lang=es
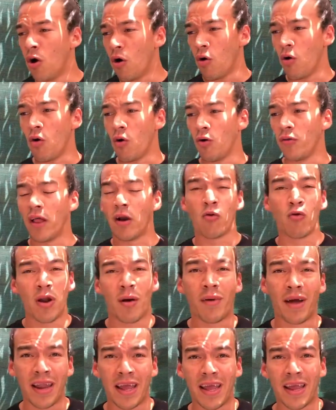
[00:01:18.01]
o de alguna
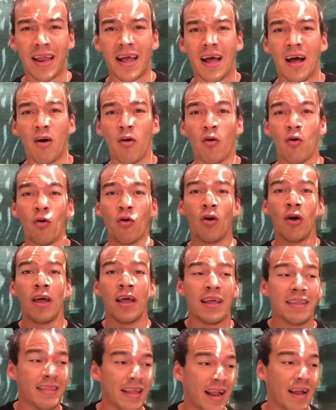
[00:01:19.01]
manera o
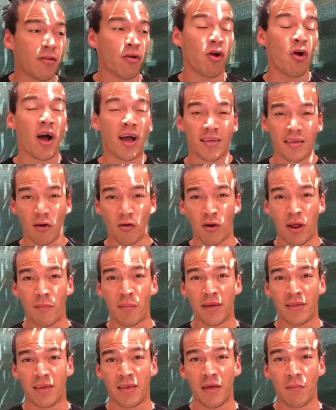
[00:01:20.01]
tirándolo hacia una
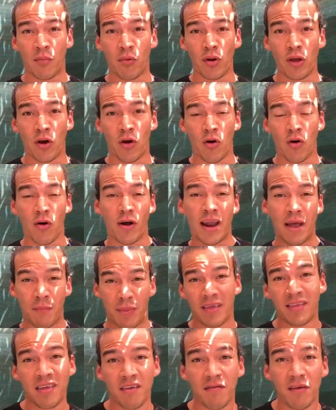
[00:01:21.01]
especie de público en
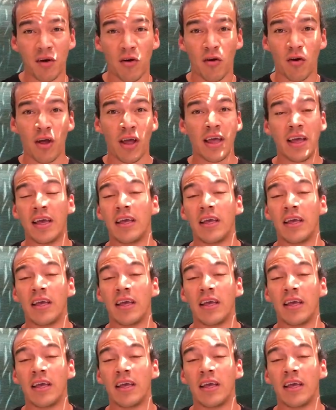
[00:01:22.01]
específico